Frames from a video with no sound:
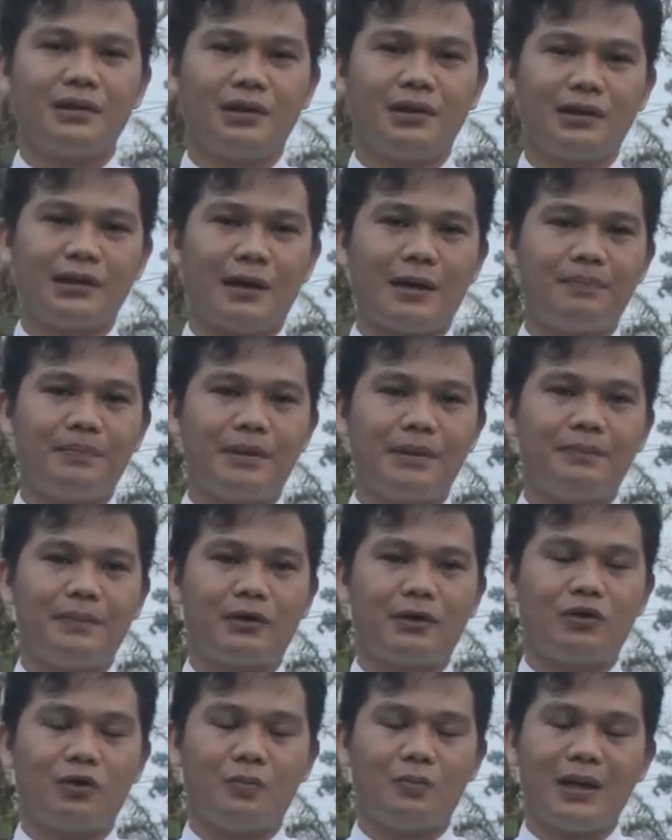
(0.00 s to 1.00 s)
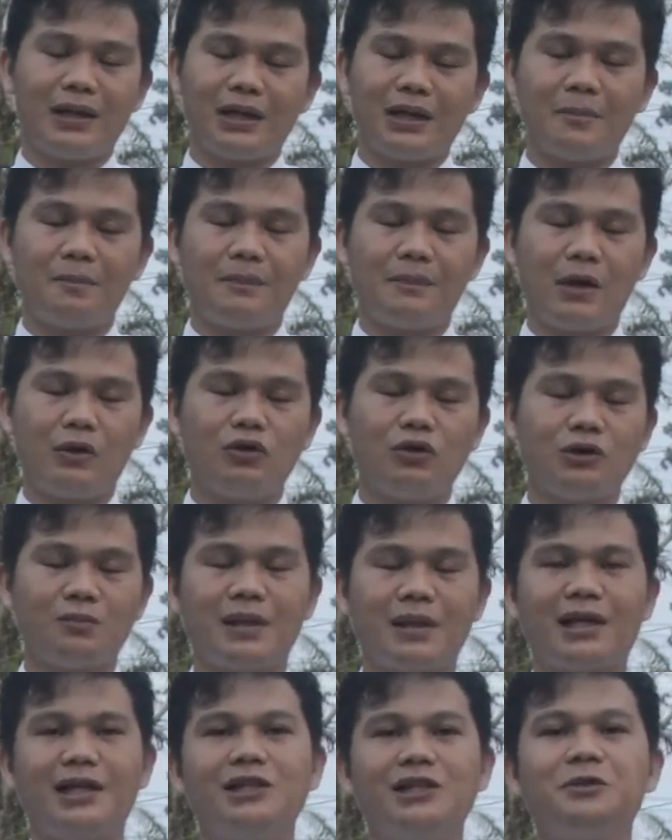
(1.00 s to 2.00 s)
Tetapi pertobatan Paulus
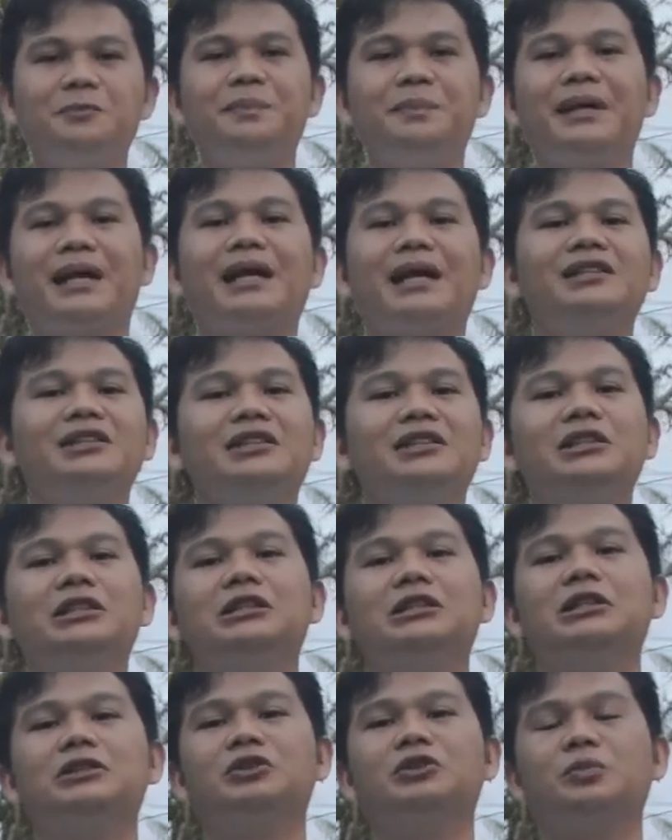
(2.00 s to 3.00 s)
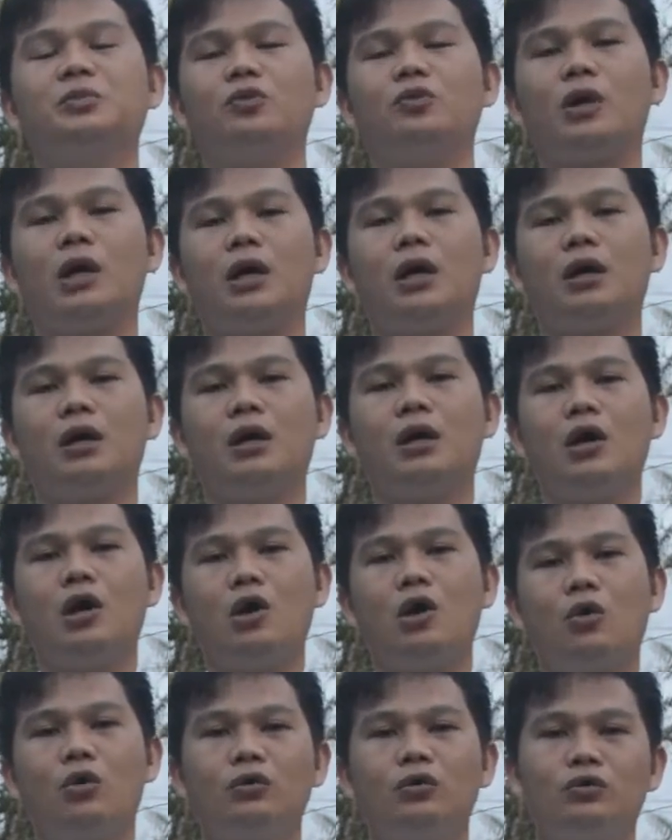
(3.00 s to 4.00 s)
menginspirasi kita semua
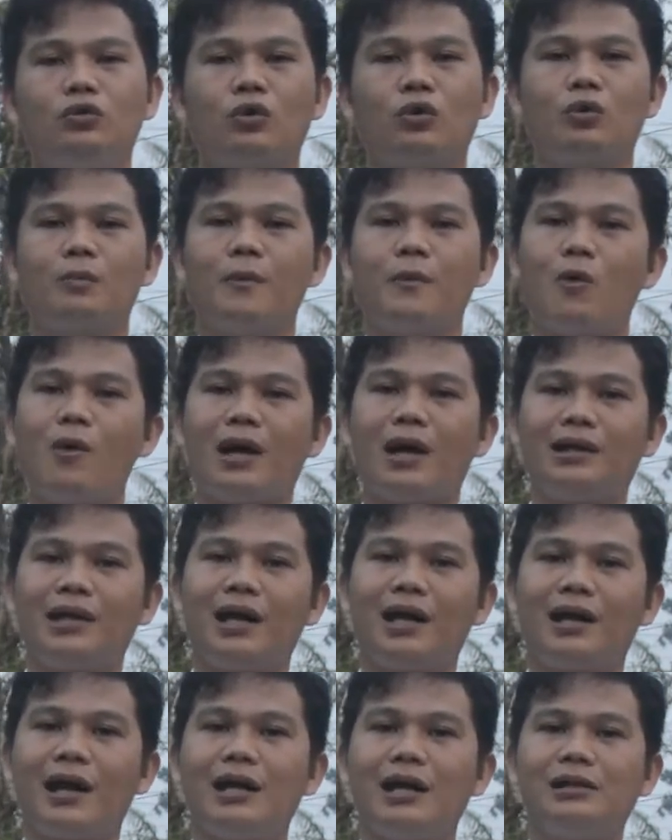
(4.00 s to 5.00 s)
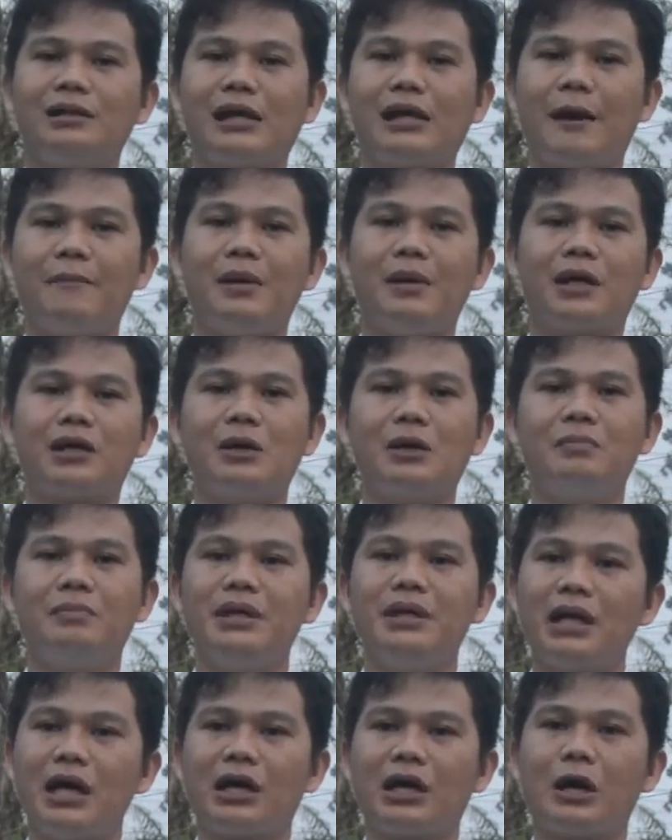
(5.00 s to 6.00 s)
untuk mewartakan kabar
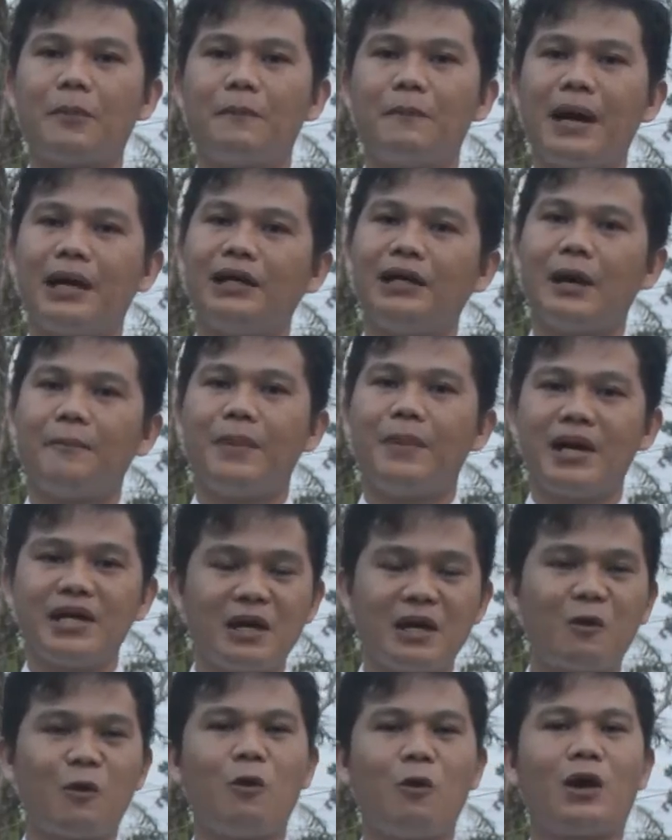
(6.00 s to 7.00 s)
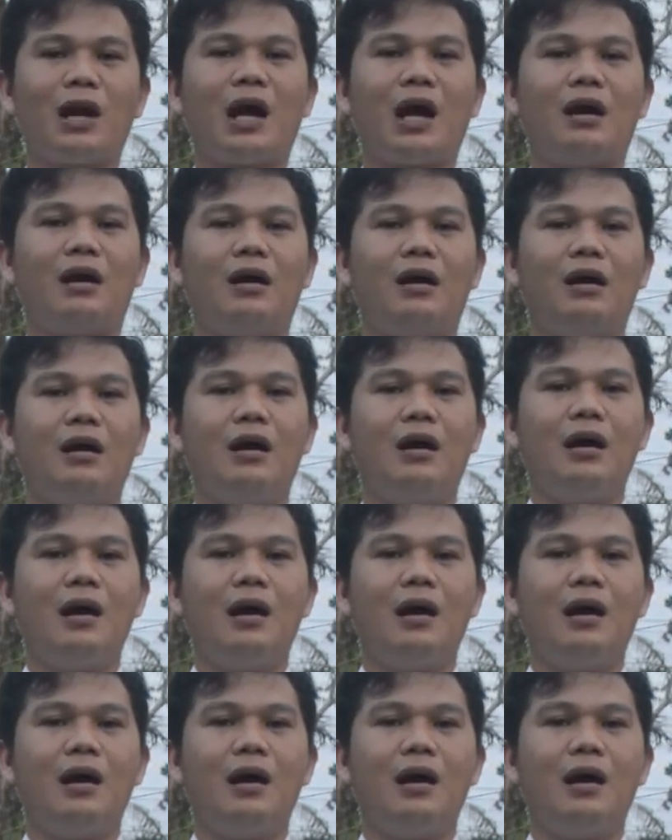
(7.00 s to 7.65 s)
gembira kepada banyak orang